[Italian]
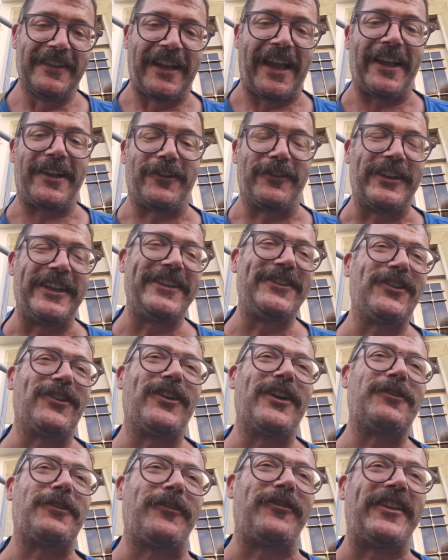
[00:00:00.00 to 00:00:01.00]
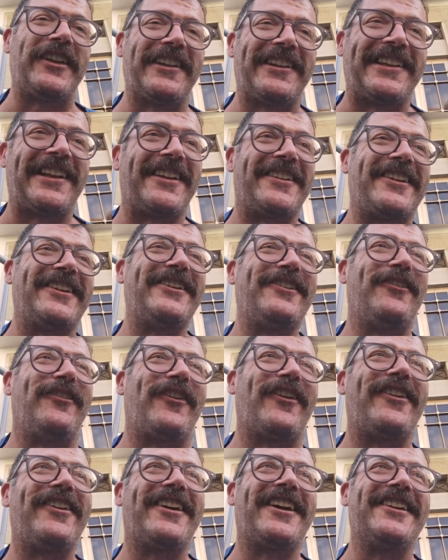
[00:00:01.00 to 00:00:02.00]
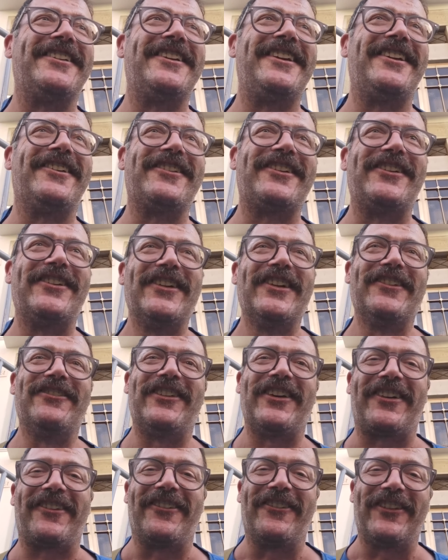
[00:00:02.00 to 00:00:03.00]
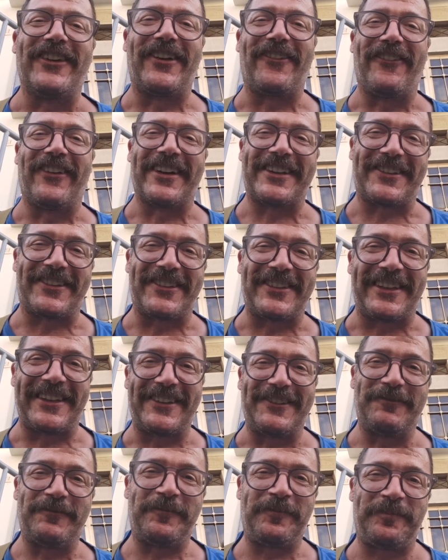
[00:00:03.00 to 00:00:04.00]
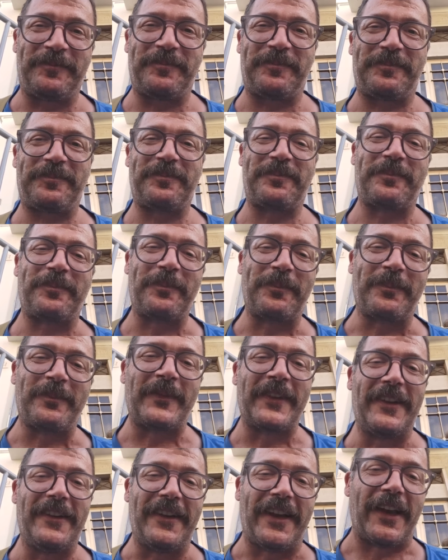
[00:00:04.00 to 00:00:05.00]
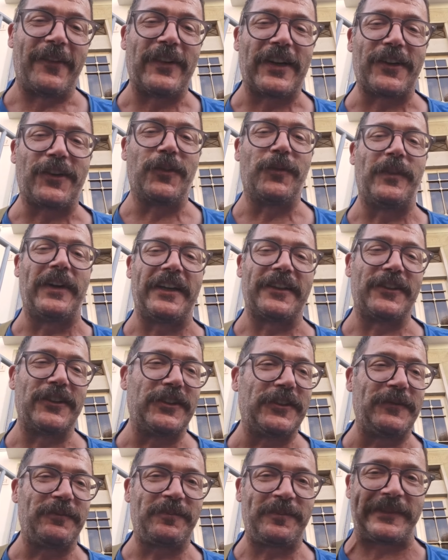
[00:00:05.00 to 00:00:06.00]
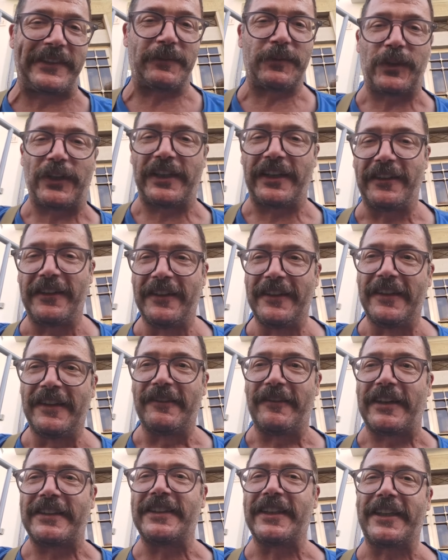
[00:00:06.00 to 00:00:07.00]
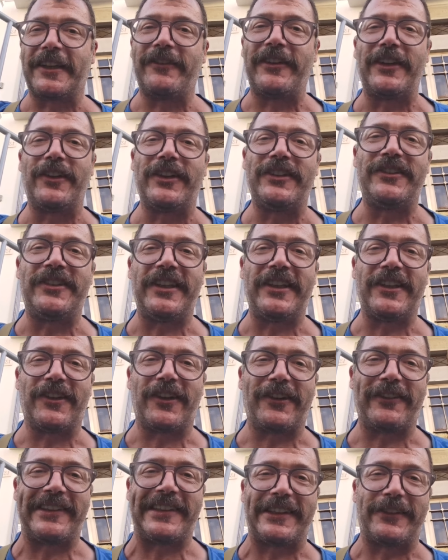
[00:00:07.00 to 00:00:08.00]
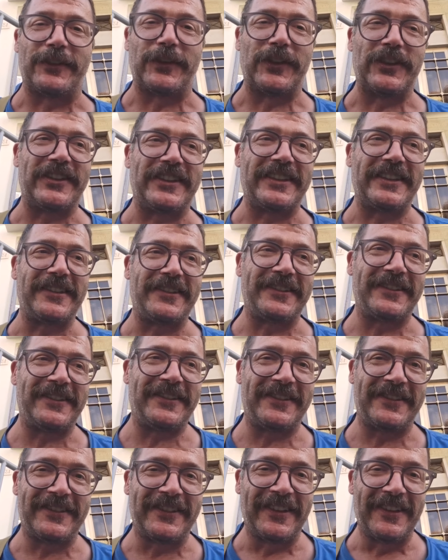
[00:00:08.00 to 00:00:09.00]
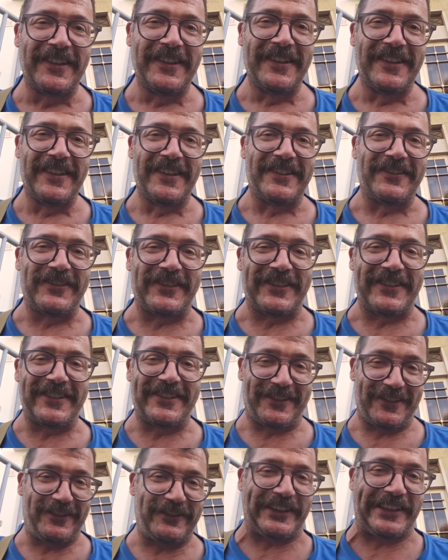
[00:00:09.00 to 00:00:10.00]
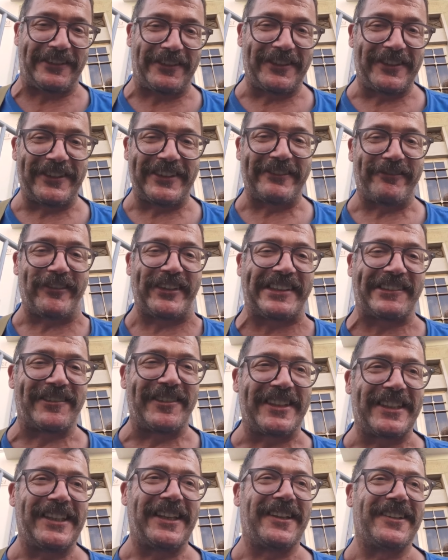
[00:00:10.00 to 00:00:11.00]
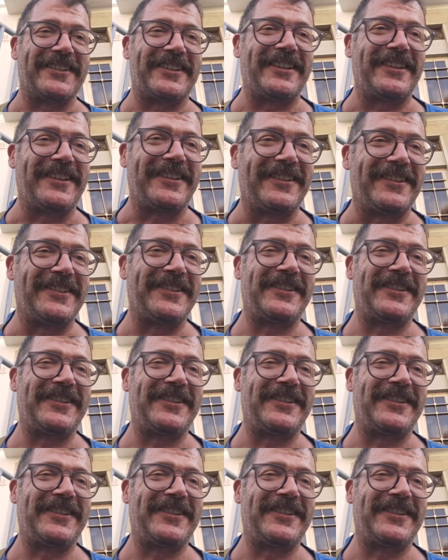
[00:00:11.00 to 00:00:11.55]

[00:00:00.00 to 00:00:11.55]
Ecco, vieni giù con la tua fidanzata, io farò la candela con voi quattro, dai. E mi raccomando, Samuele, guarda che vengo in tiro eh, questa volta. Vesto, vesto elegante.